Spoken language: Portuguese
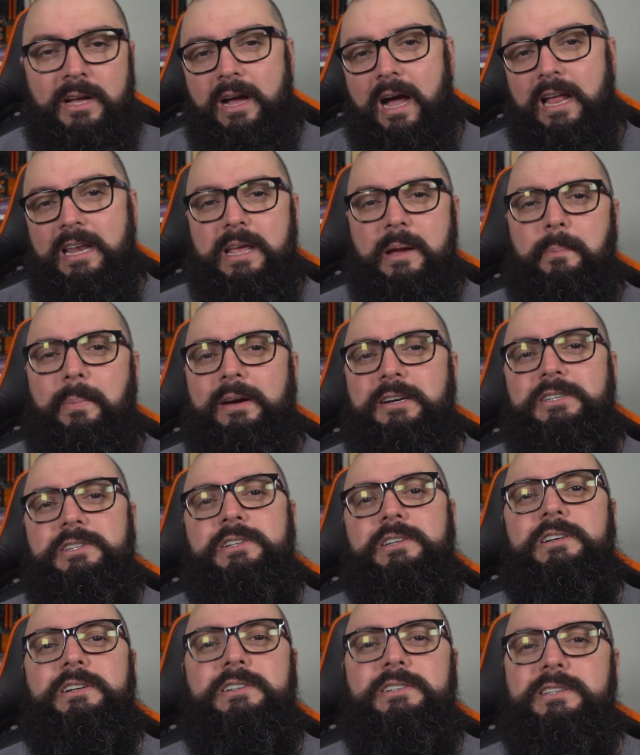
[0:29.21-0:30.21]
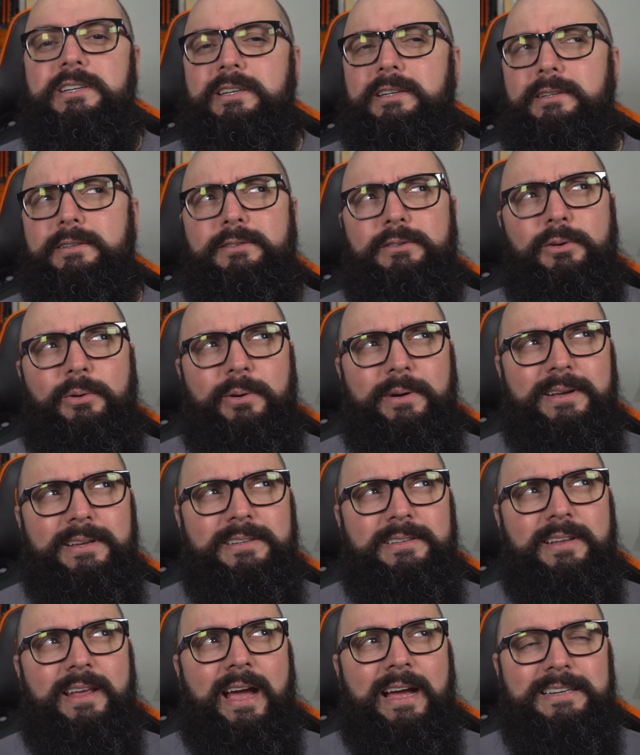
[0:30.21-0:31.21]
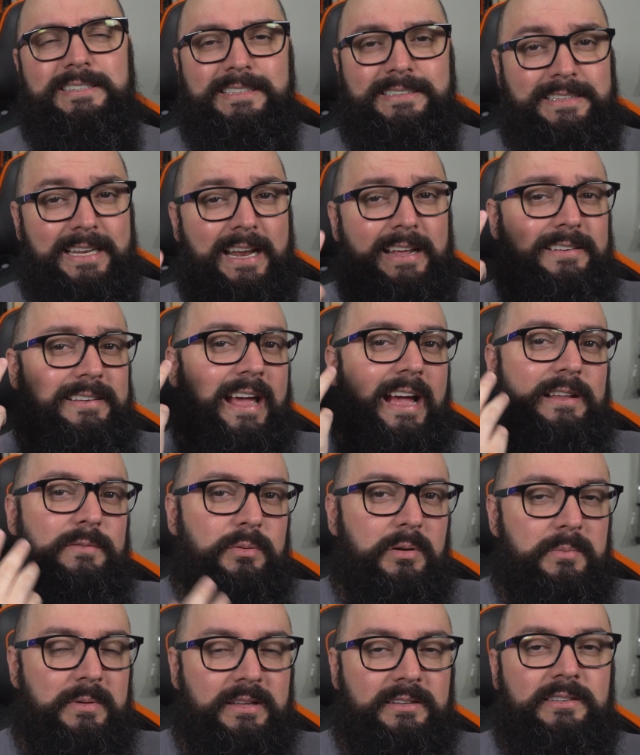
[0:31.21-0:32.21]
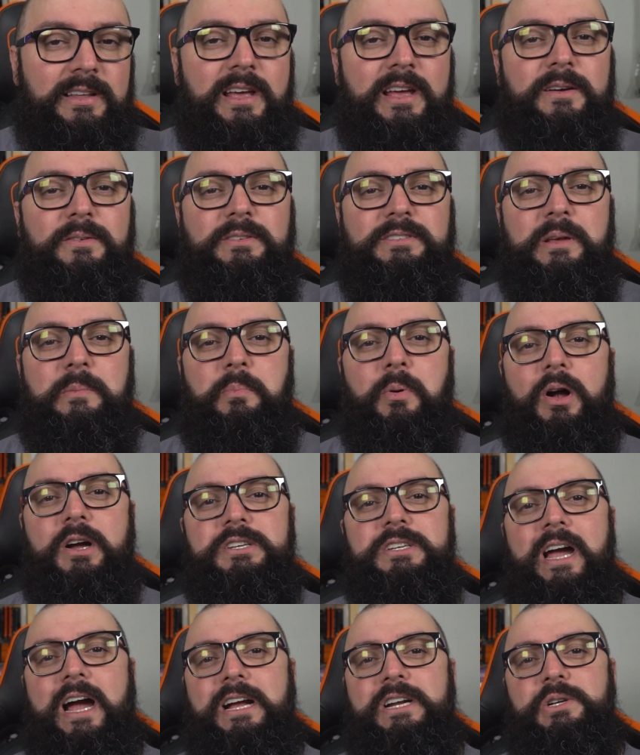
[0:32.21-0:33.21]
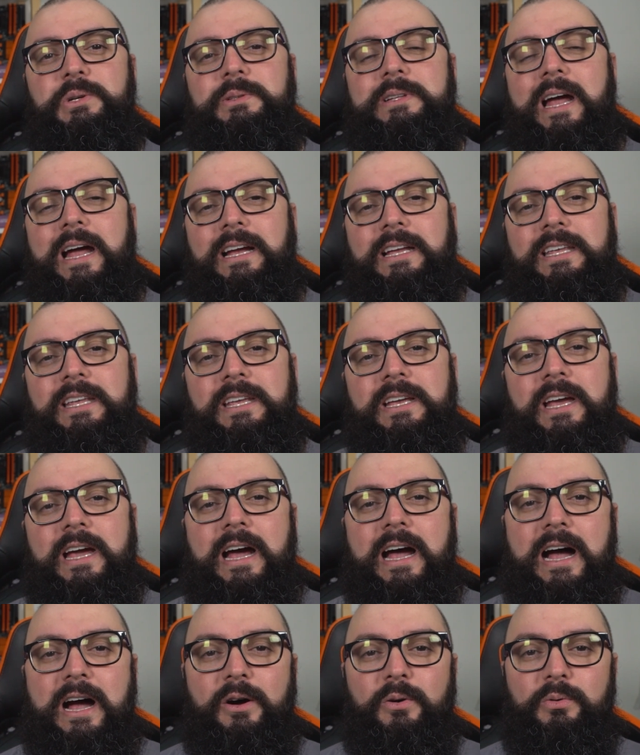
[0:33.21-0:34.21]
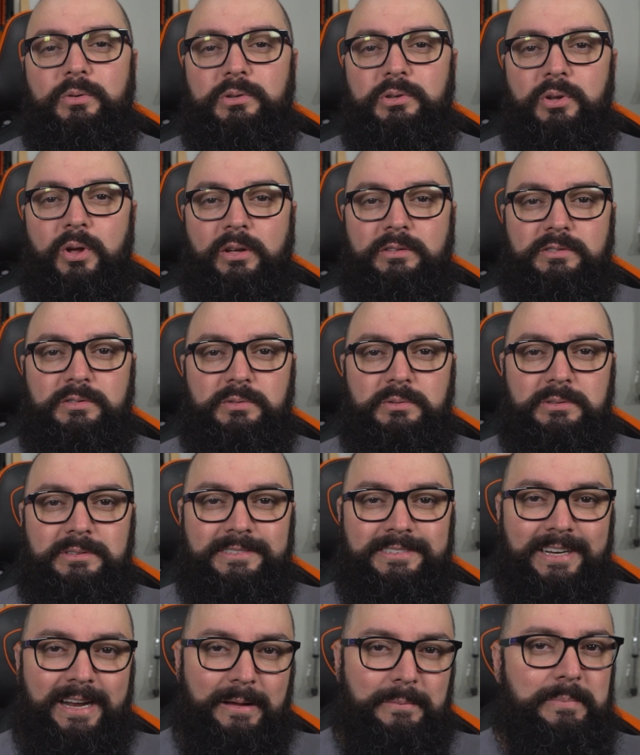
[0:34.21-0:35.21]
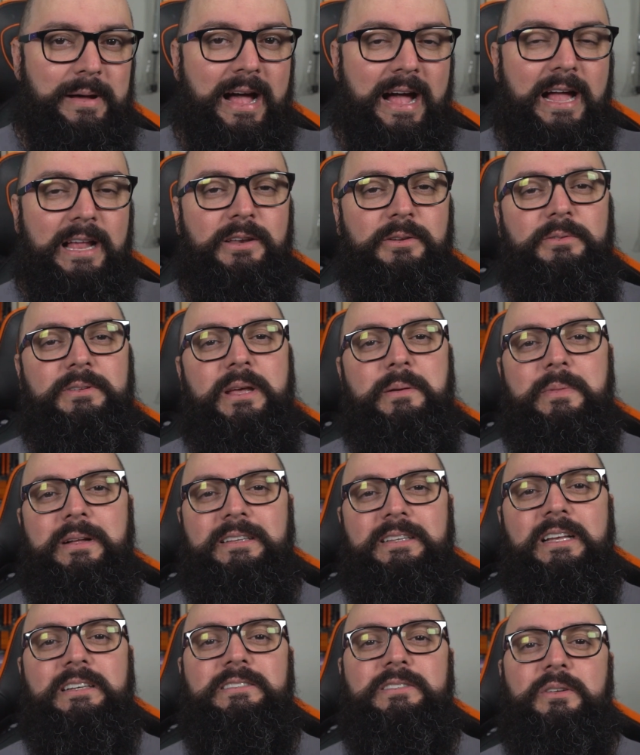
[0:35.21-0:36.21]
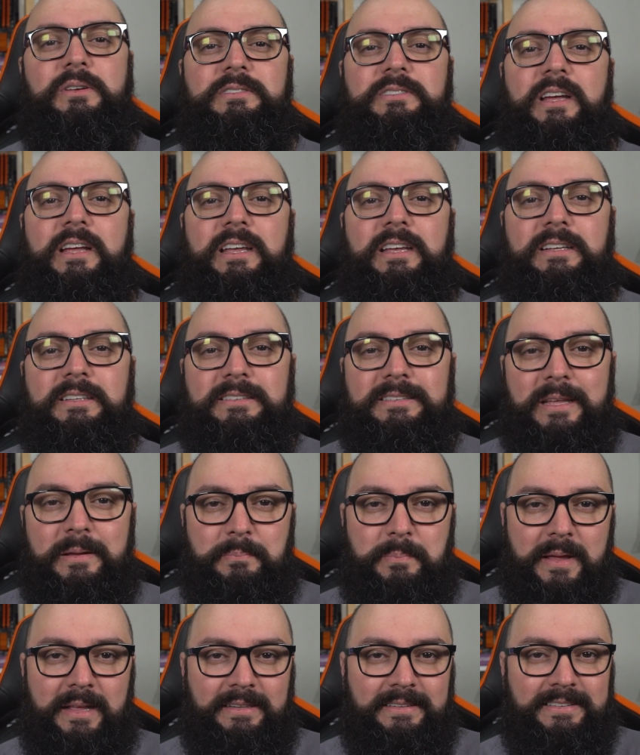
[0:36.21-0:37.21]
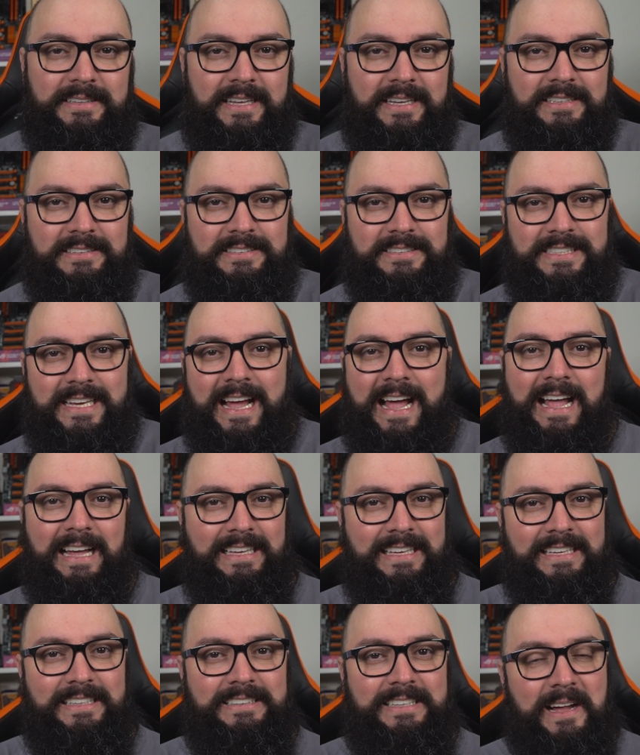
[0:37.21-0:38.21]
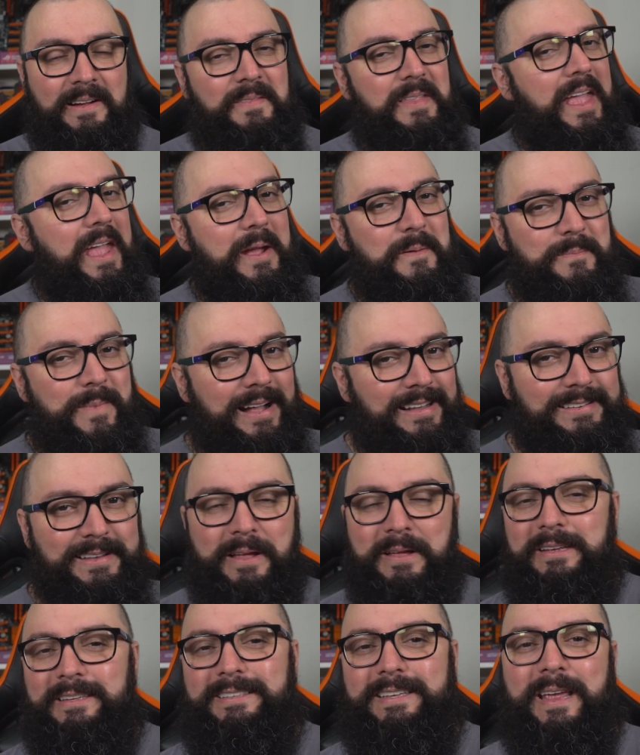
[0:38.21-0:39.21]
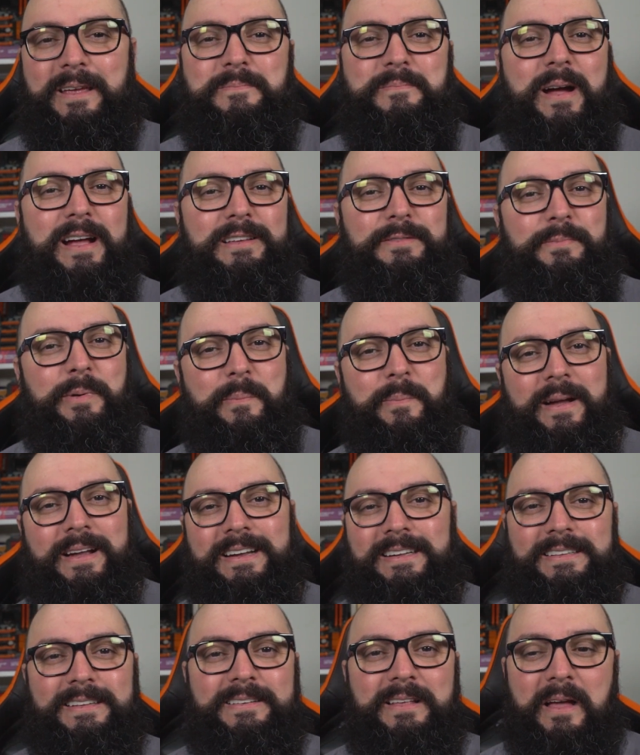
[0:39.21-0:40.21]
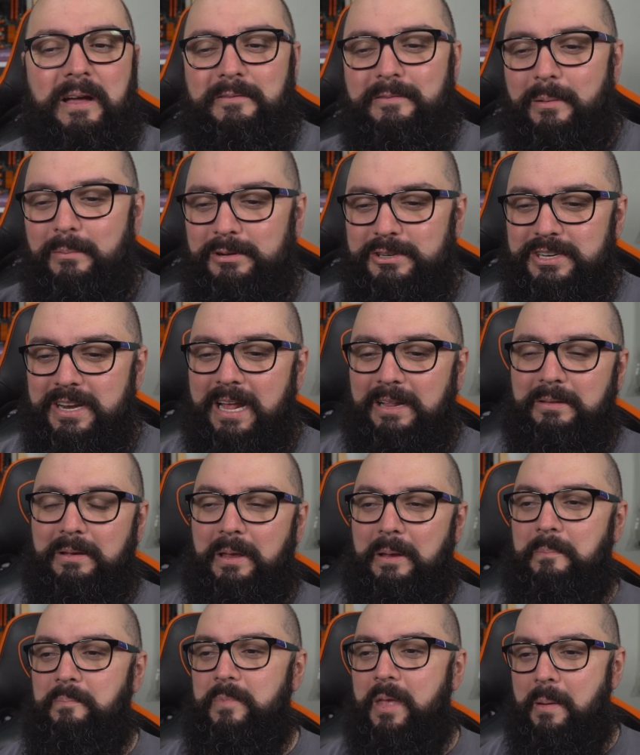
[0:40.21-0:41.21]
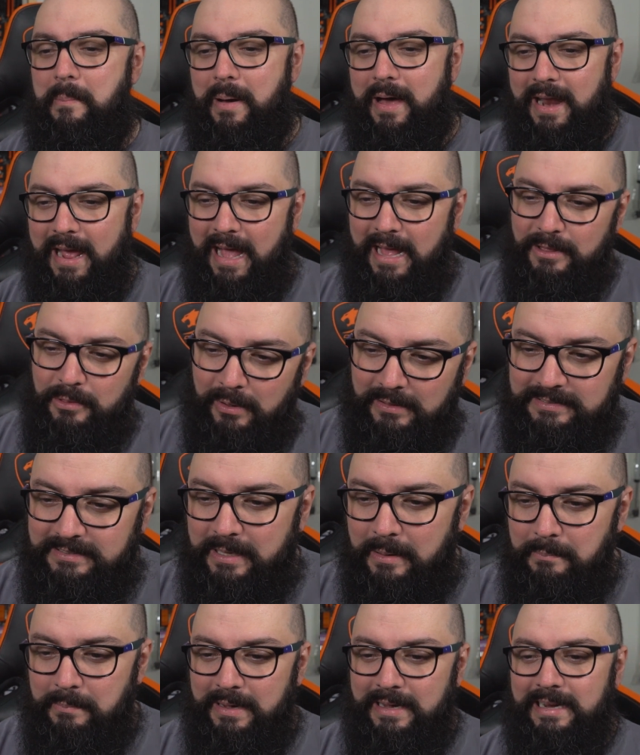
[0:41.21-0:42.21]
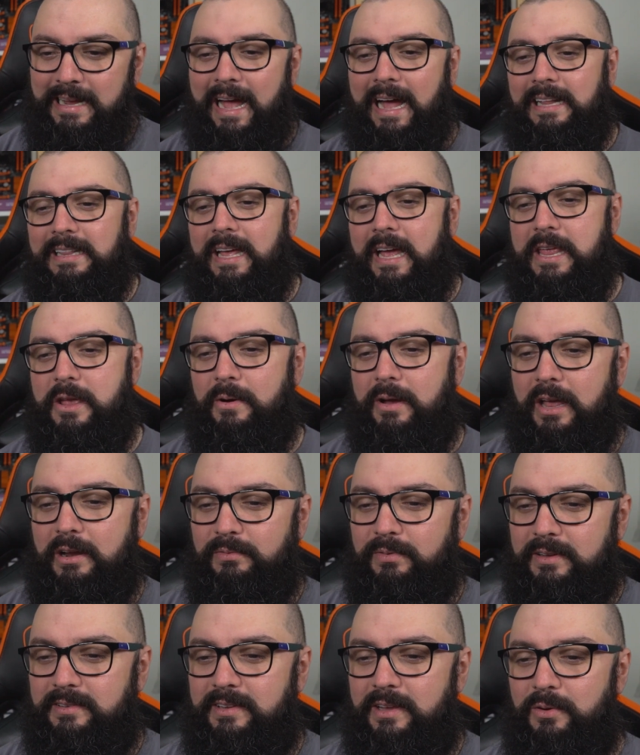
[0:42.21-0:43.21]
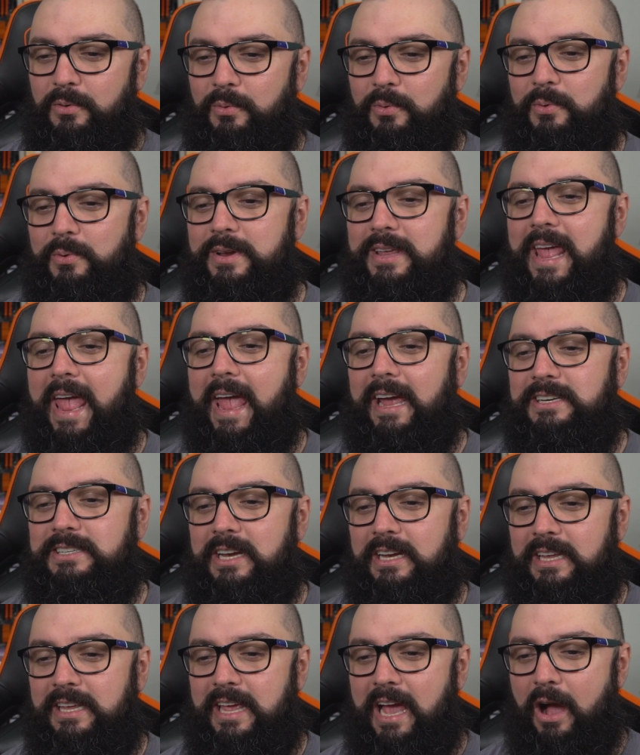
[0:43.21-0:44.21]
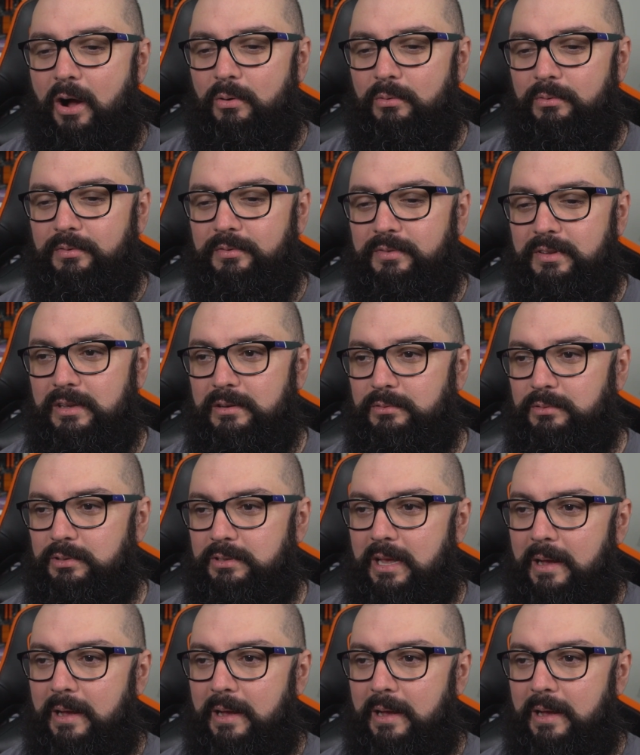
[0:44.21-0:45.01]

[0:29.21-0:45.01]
Ali a partir de dois reais, de três reais por mês, você pode ajudar aqui uh, o nosso trabalho, né? Manter essa nossa independência tendência aqui, tá? Mas sem mais propagandas, vamos direto aqui para a nossa bancada e eu quero fazer o react aqui ao vivo,